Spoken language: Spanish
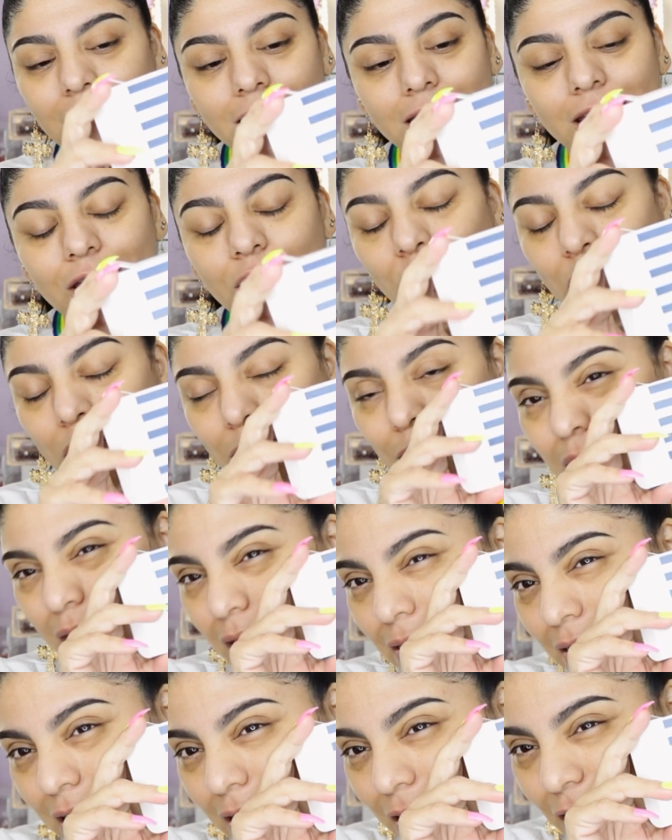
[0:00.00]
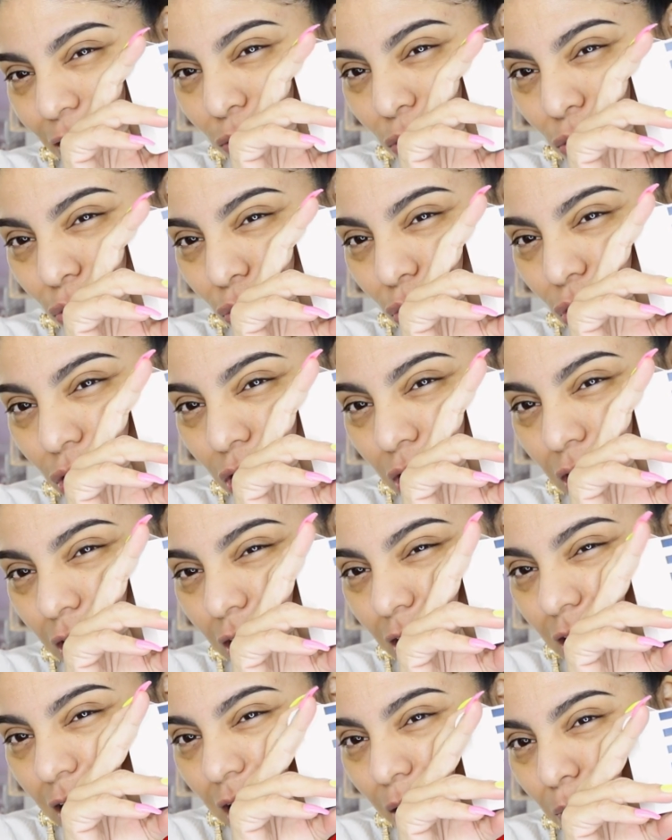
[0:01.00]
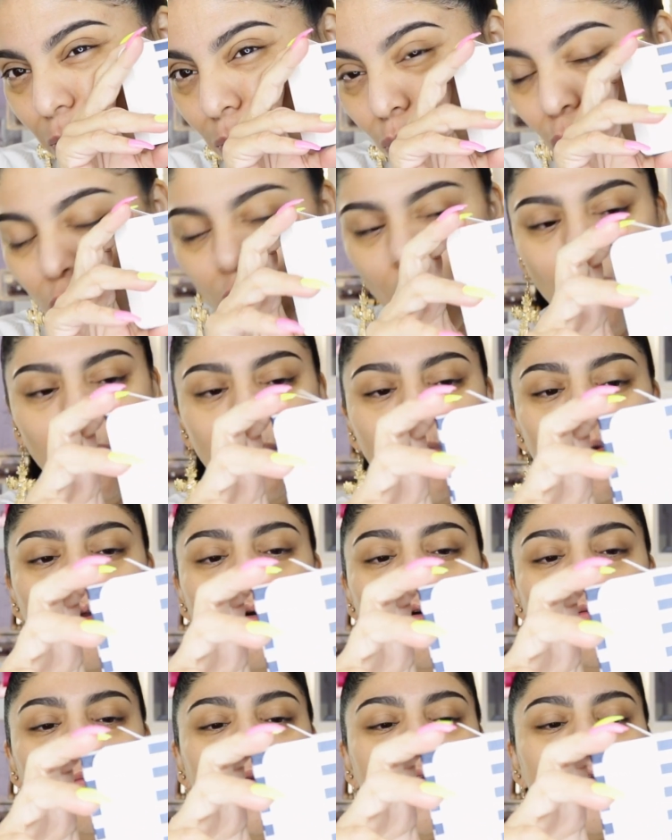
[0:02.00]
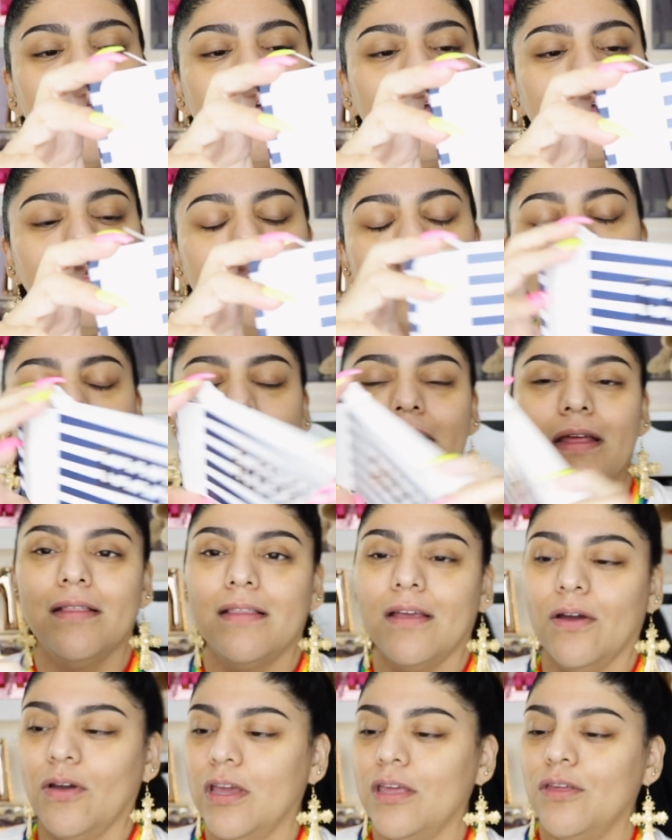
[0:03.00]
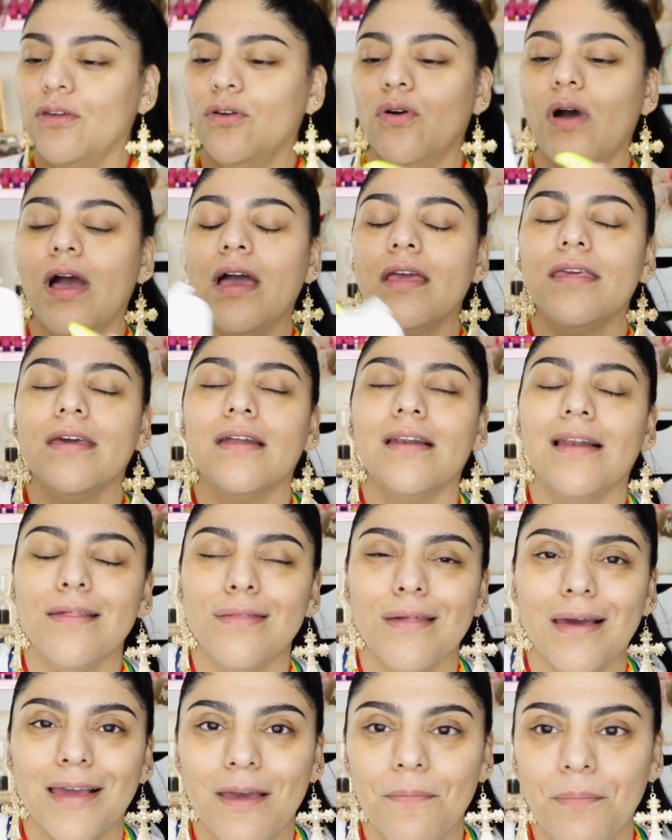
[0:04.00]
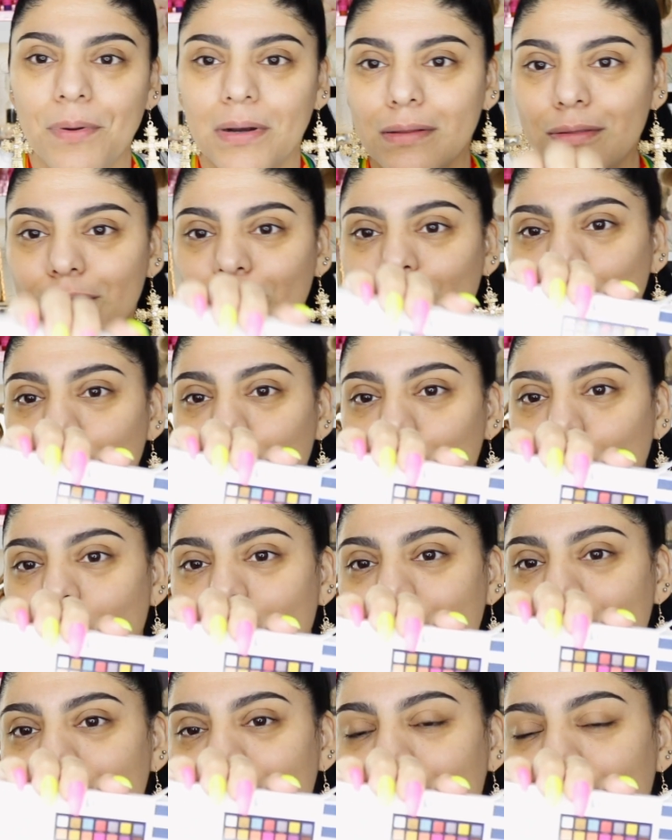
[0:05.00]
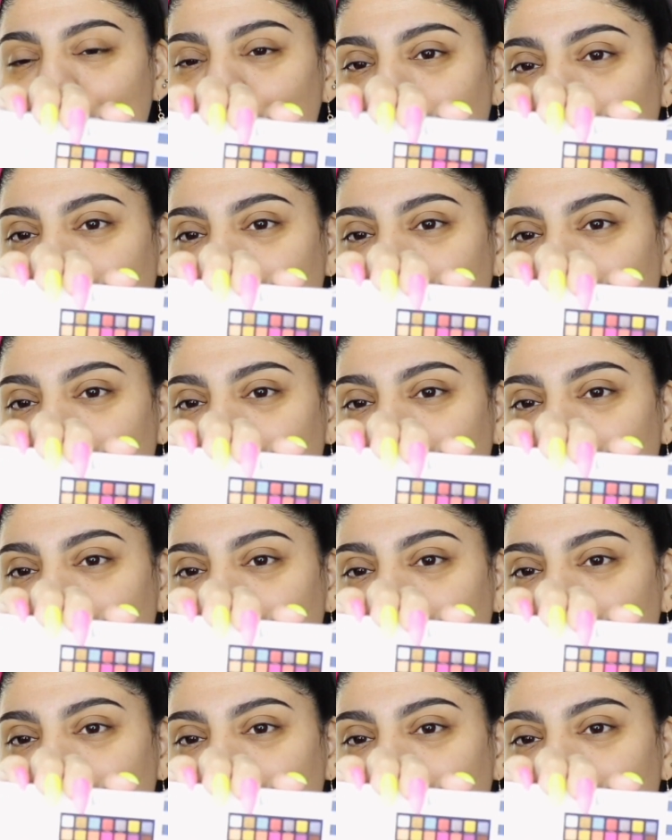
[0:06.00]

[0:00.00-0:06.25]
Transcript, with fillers: quiero irme directo, estoy que muero por ver esta paleta que yo ayer la saqué para hacer los swatches